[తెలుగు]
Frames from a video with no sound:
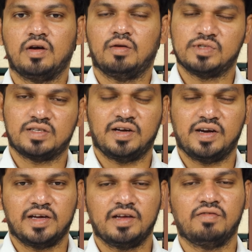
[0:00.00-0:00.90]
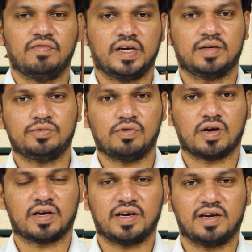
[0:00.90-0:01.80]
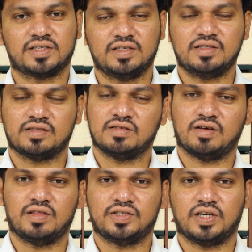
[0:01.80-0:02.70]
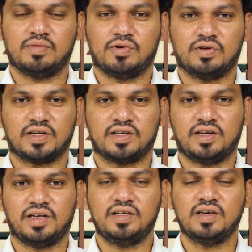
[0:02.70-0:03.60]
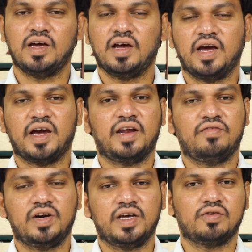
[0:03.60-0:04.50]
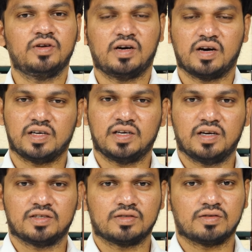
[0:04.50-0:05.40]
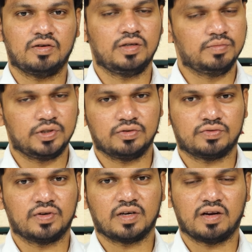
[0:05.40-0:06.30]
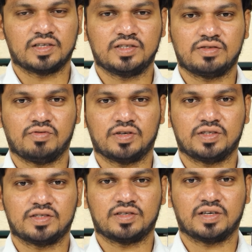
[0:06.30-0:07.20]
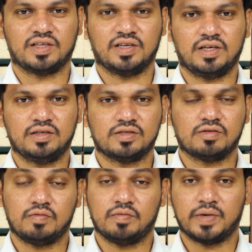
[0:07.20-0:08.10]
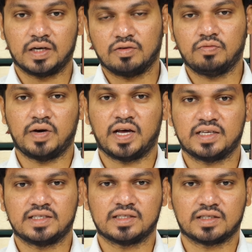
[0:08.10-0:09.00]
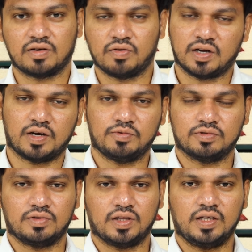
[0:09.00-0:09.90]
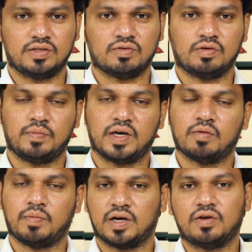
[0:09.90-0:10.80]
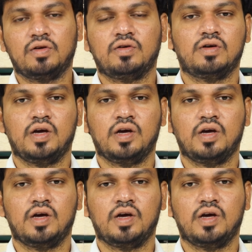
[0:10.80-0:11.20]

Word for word: నమస్తే అండి వెల్కమ్ టు ఆర్కే కలెక్షన్స్ అందరూ చాలా బాగున్నారు కదండి అండ్ ఎవ్రీడే కూడా ఆర్కే కలెక్షన్స్లోని బ్యూటిఫుల్ కలెక్షన్స్ వాచ్ చేస్తున్నాయి కదండి సో మనకు మ్యారేజ్ సీజన్ కూడా రాబోతుంది సో మీకు పట్టులో